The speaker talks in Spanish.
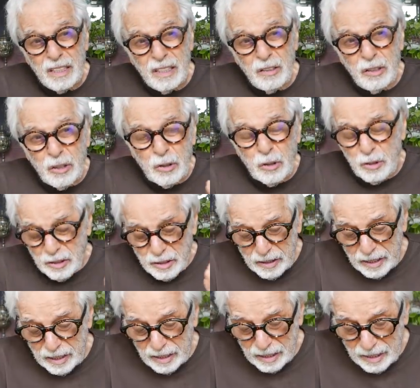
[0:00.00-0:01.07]
Lo encontré,
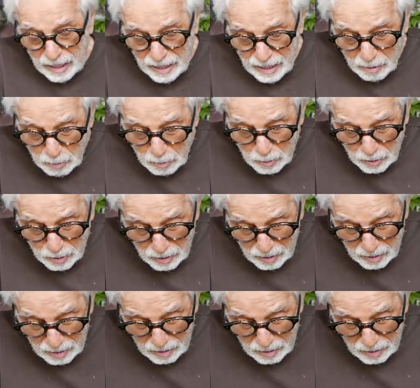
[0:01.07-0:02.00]
el gran amor.